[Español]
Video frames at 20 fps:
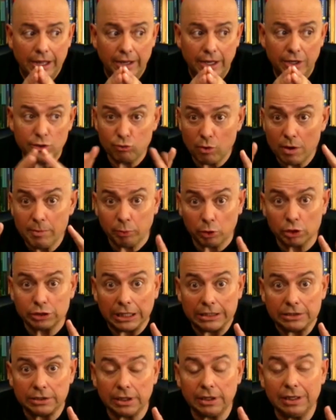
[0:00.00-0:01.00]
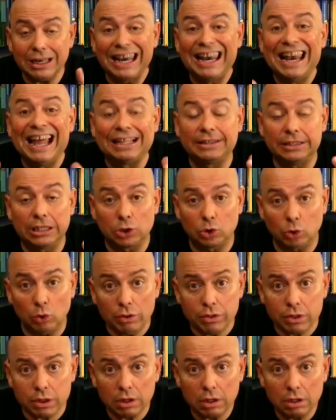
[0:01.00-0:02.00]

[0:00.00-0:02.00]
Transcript: Es muy importante la actitud